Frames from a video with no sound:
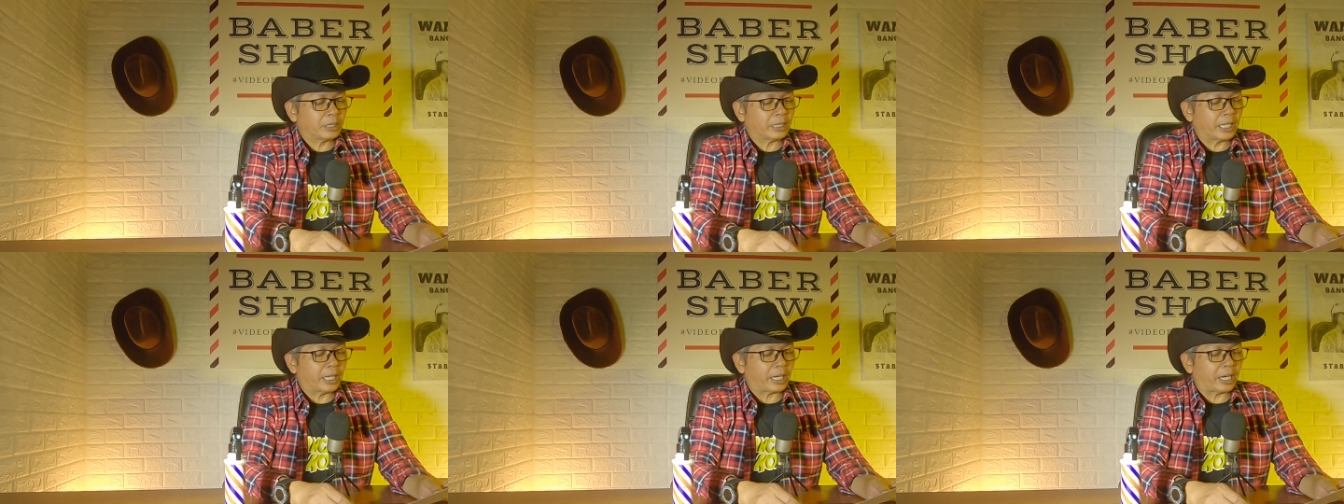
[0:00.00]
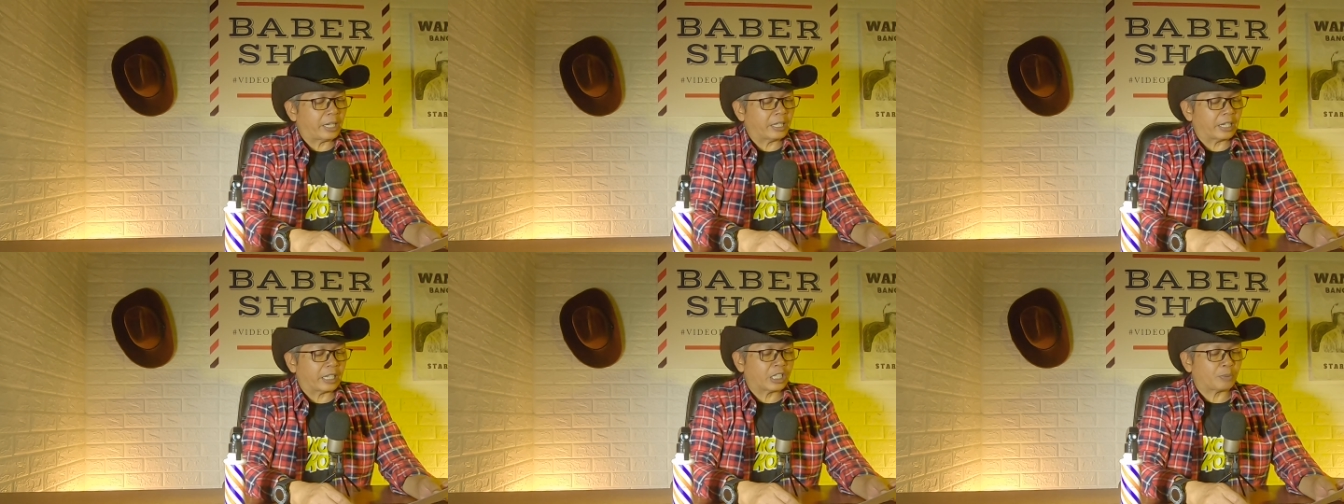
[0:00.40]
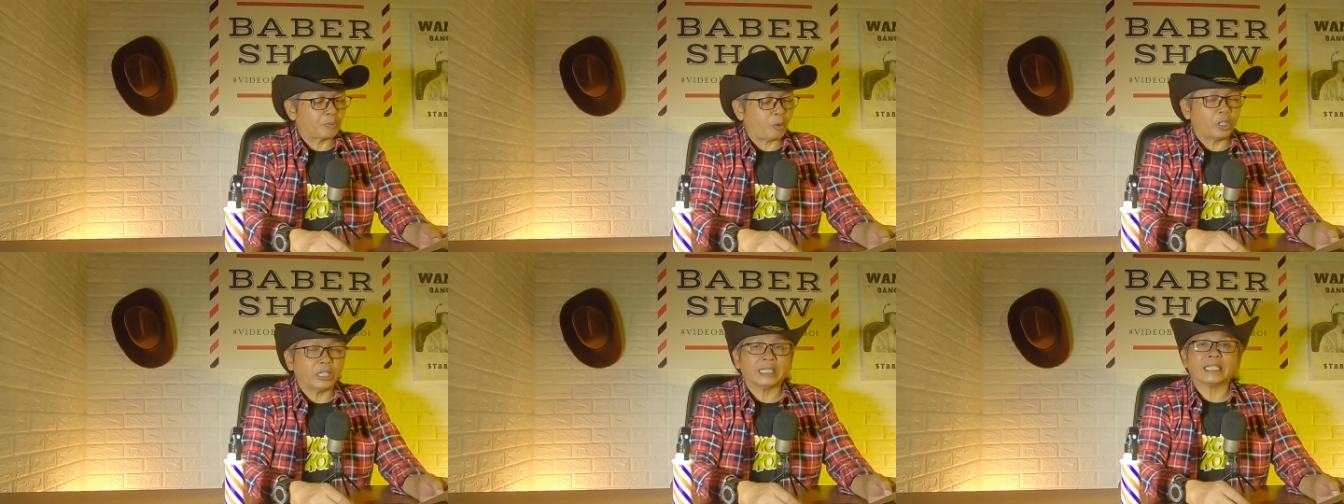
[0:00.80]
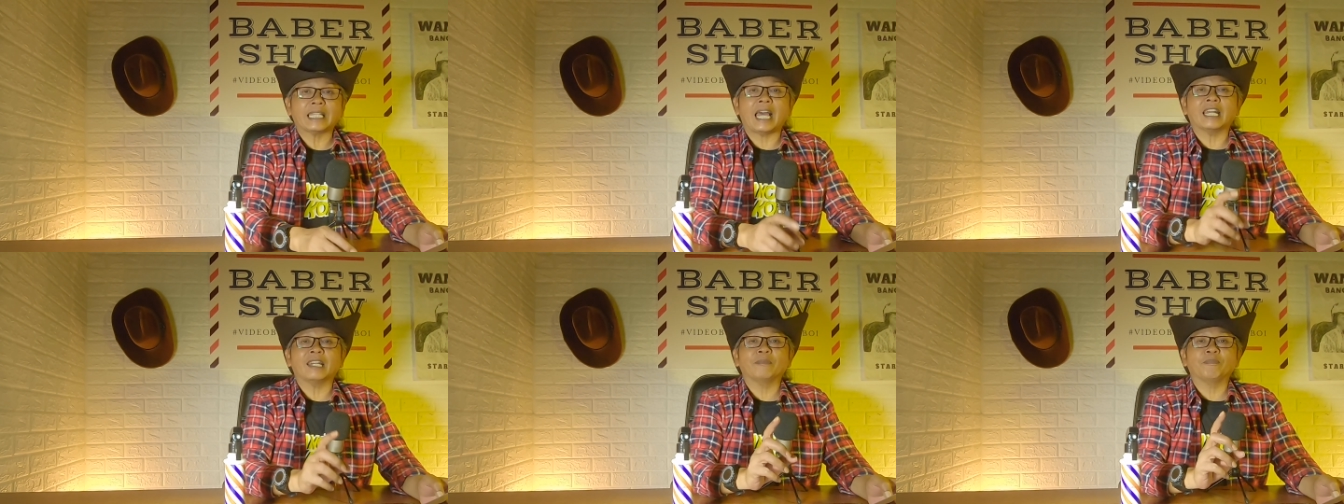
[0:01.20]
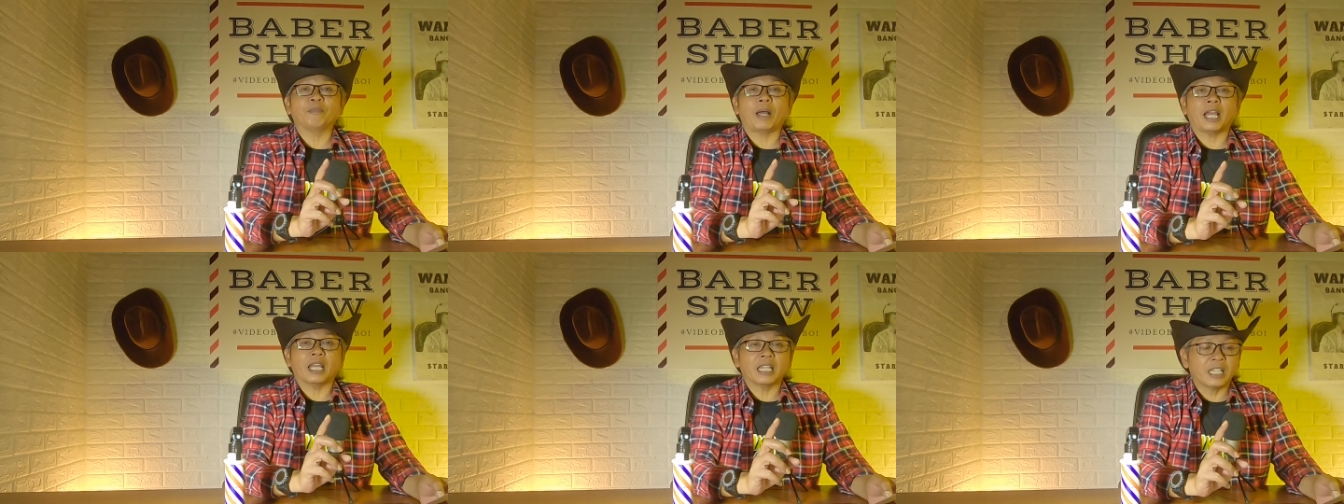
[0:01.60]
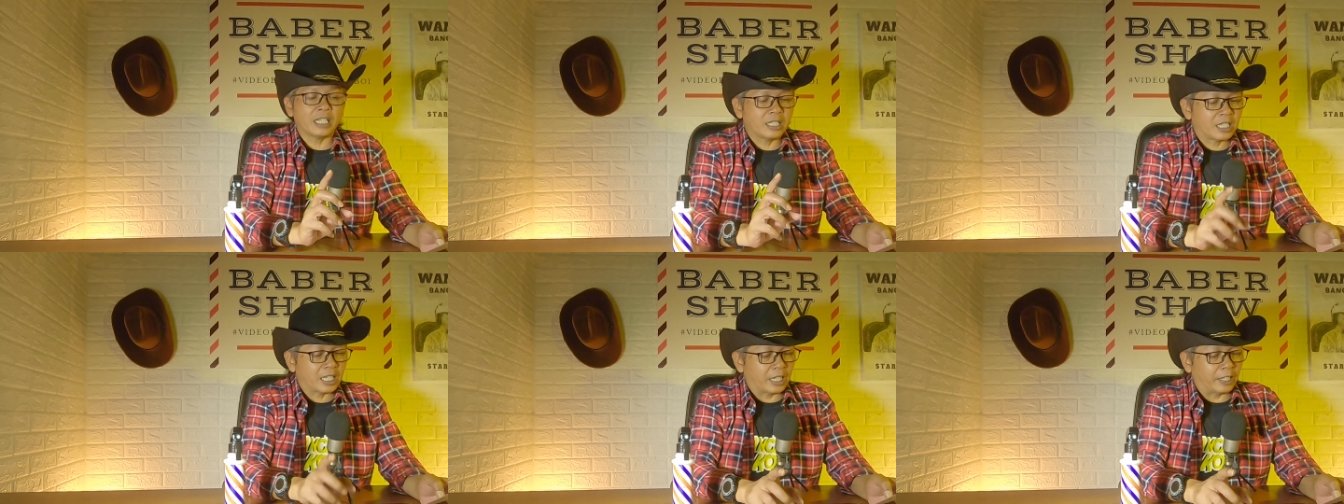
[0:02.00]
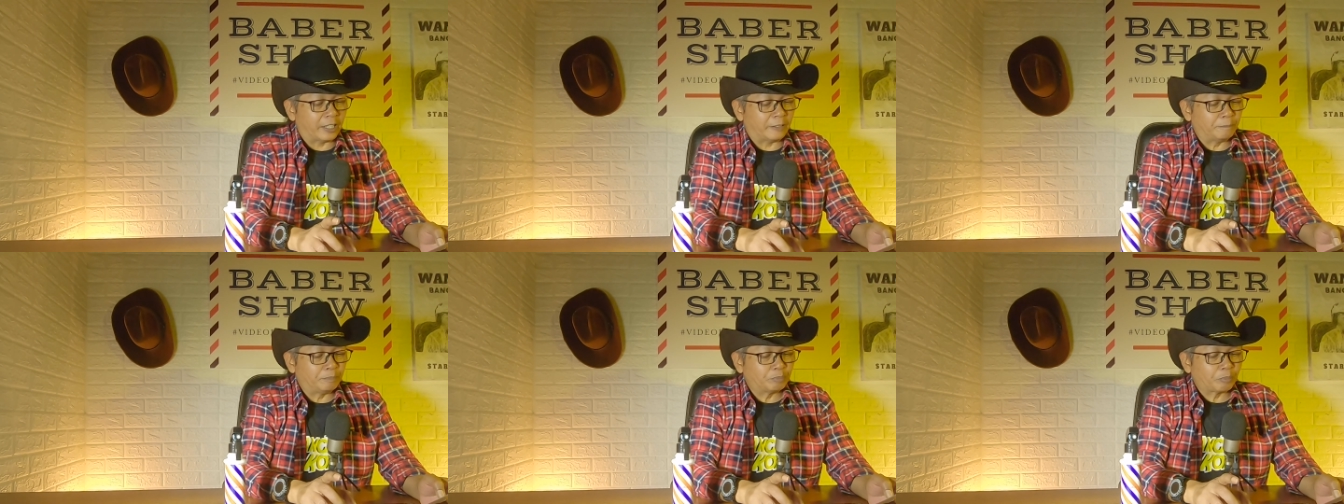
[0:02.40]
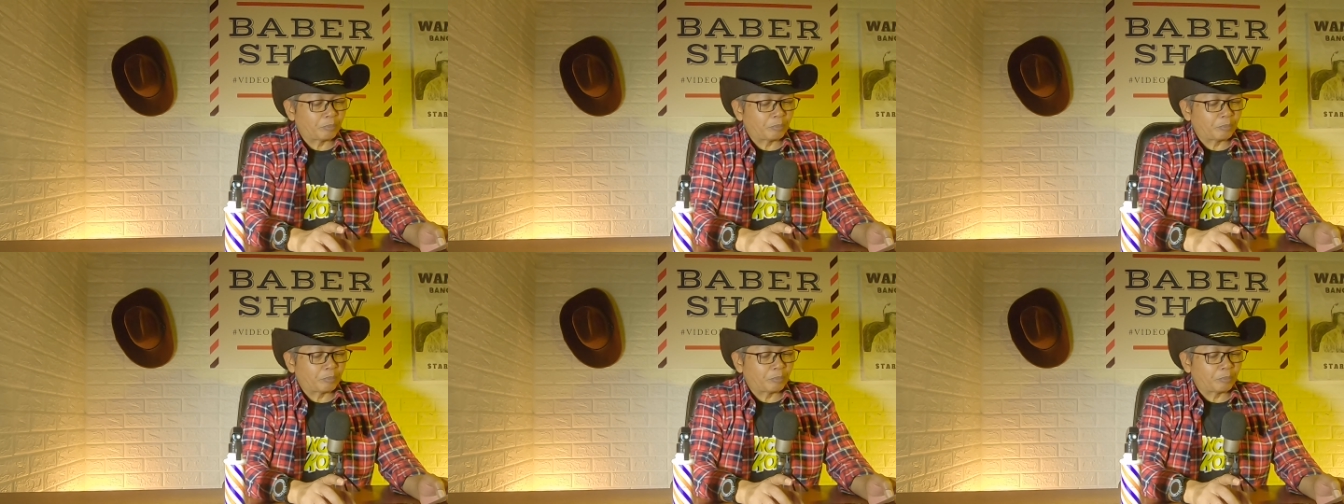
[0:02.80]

terrain response tanpa izin.